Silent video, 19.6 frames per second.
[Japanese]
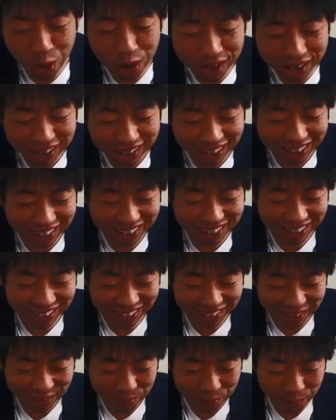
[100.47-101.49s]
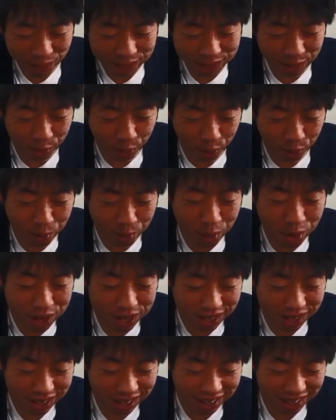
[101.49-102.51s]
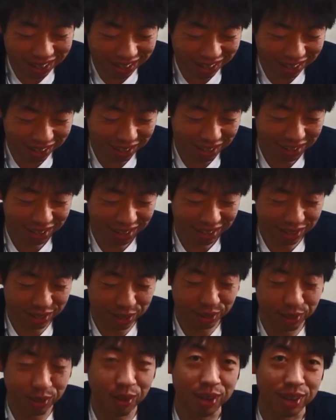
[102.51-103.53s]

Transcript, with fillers: んうん、重いまず重いす